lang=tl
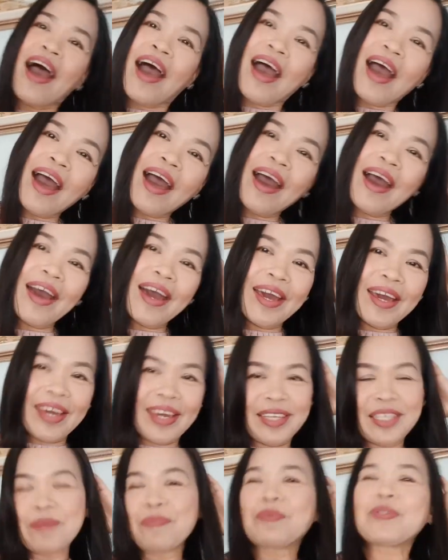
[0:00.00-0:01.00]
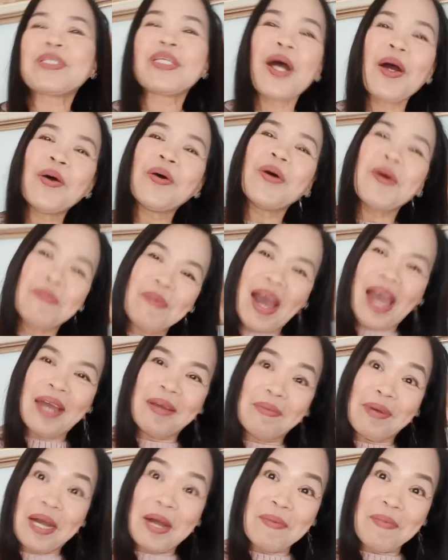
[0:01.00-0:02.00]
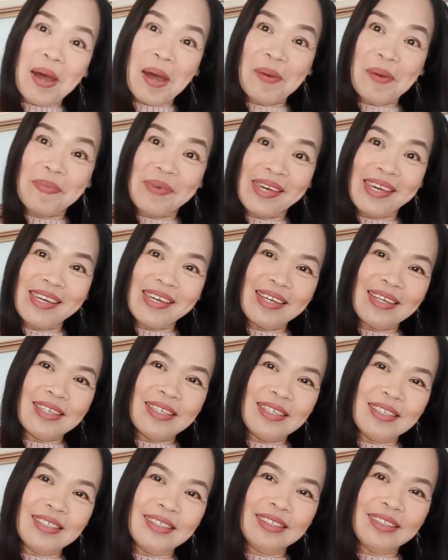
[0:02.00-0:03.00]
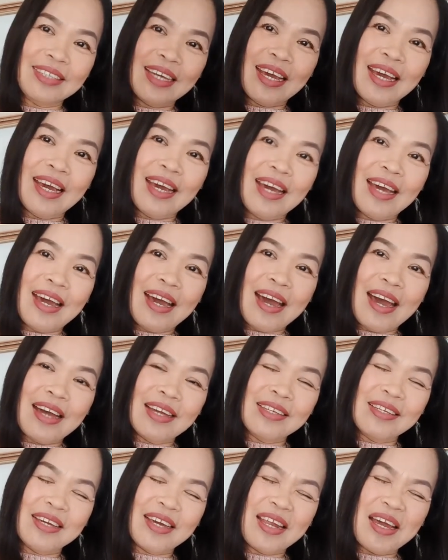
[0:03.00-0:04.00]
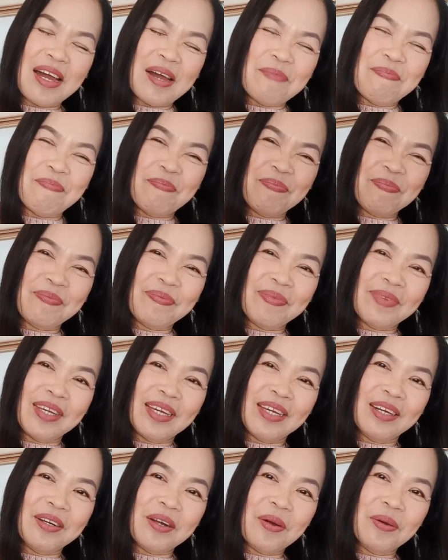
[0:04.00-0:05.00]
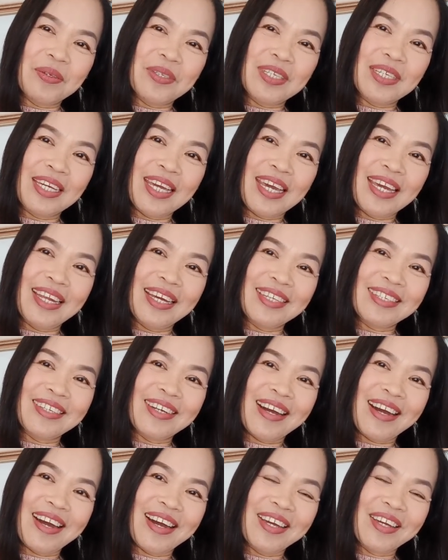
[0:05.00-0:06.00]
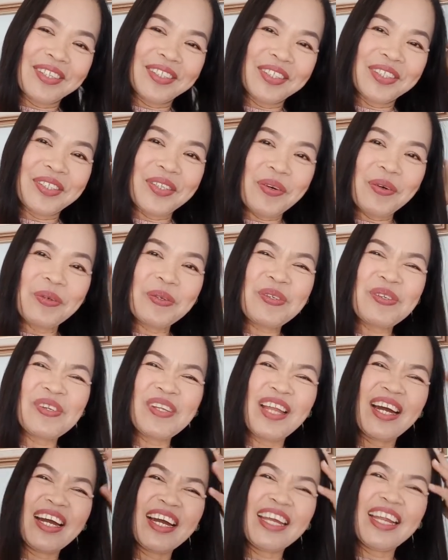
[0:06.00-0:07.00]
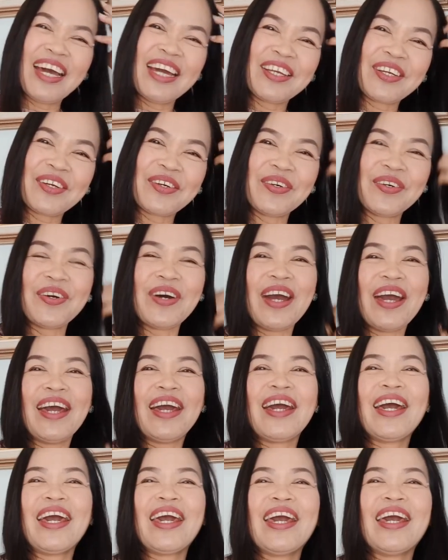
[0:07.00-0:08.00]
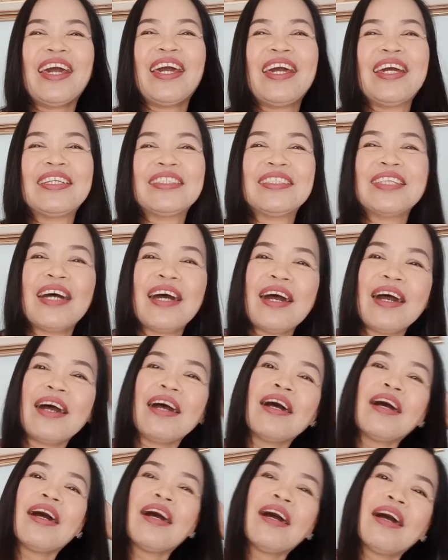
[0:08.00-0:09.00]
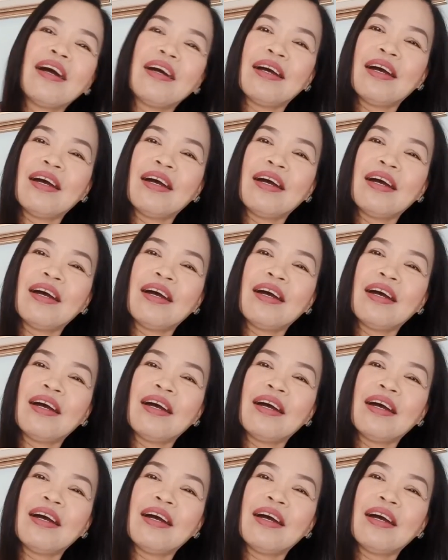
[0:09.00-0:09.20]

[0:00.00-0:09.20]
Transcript: Hi! Tapos na akong kumain mga mamis. Ang sarap. Roast chicken at saka yung toast. Yun lang kinain ko. And, uh,